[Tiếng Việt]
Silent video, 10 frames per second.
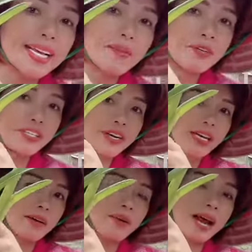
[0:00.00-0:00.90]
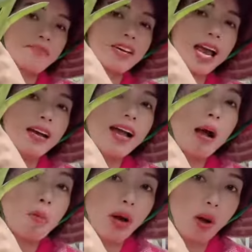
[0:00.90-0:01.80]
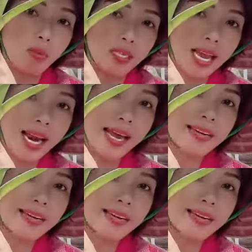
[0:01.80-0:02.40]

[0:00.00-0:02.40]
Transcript: kim cương cây tầm cao với lại cây hồng ngọc gia lai nó